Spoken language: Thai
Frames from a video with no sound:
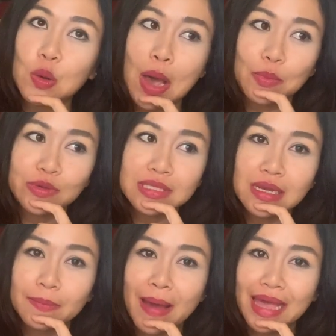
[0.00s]
ความรู้สึ
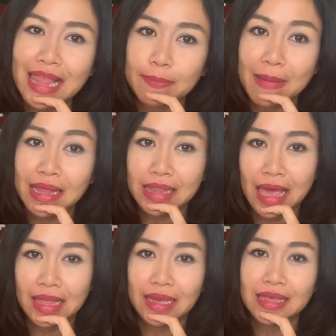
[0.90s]
กไม้หลักปักเล
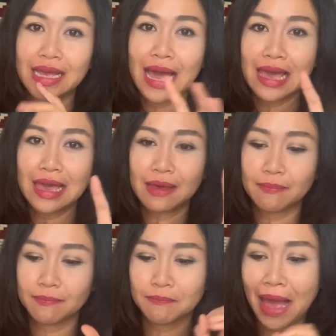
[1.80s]
นอะยังไงอะ
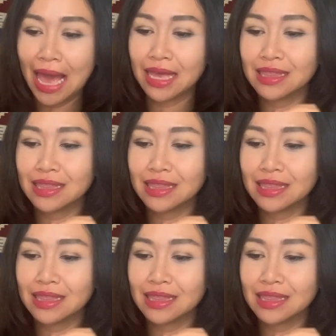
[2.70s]
ไม้